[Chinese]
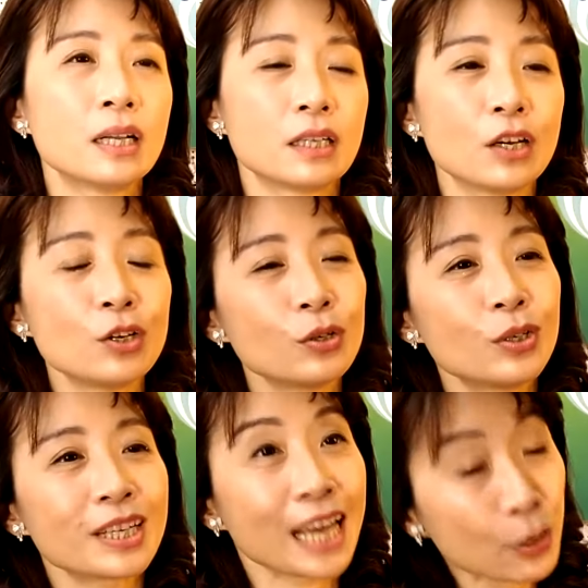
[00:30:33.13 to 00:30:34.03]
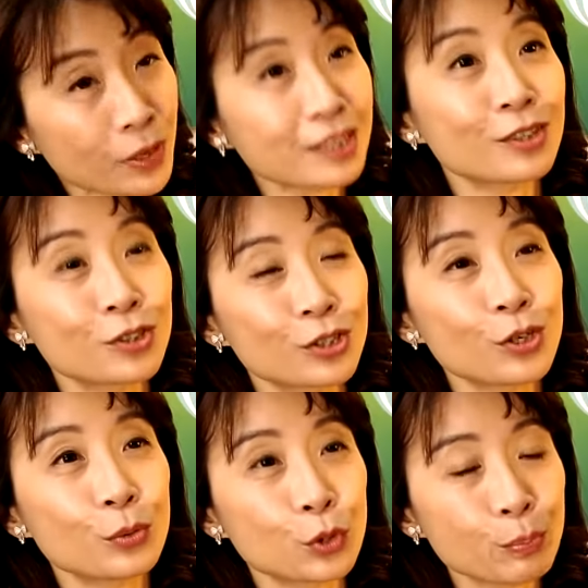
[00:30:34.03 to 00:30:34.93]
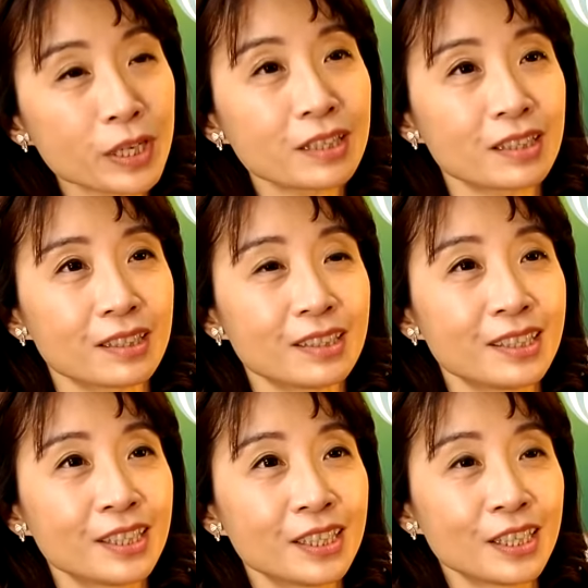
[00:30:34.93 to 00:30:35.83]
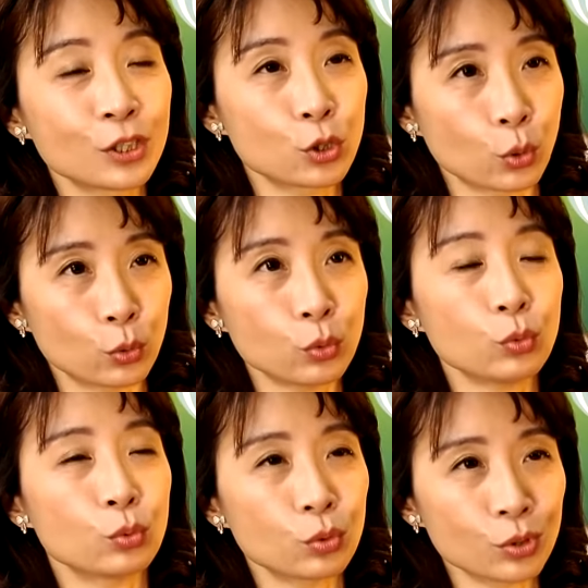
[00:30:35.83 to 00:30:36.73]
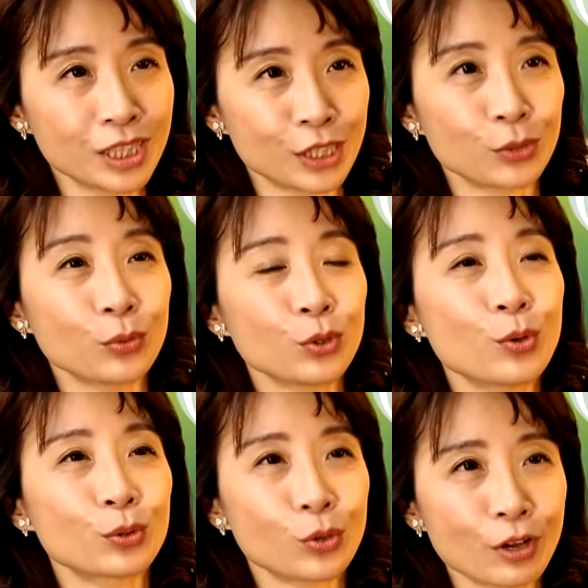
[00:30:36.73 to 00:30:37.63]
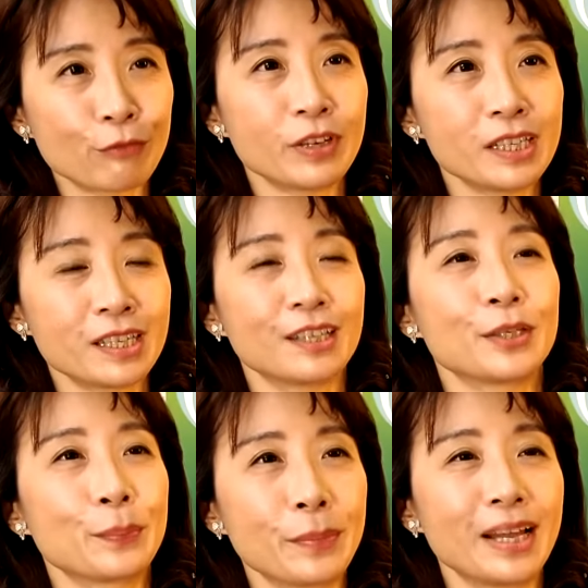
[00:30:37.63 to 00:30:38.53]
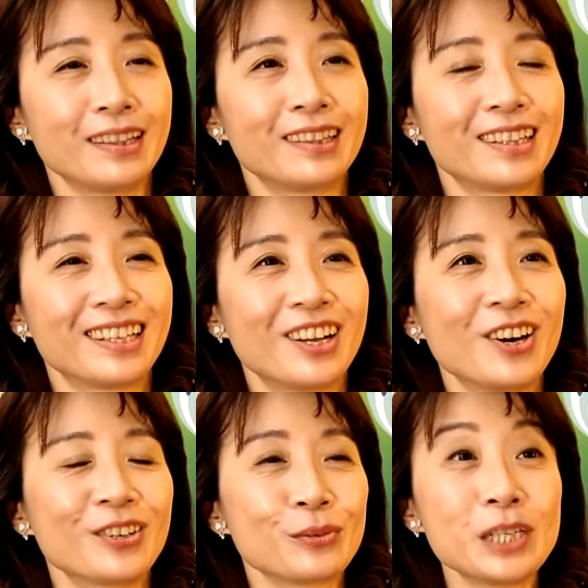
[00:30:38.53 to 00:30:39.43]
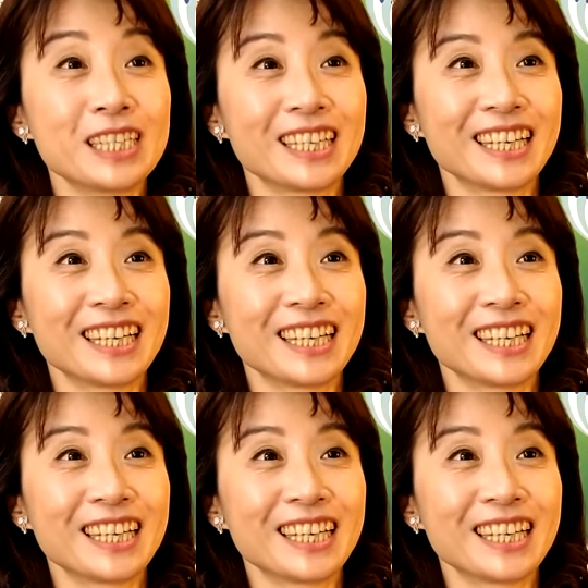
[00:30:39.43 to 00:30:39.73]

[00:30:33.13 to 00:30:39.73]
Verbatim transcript: 然后开完刀之后，我就变得走路行动都要非常的慢，好，快不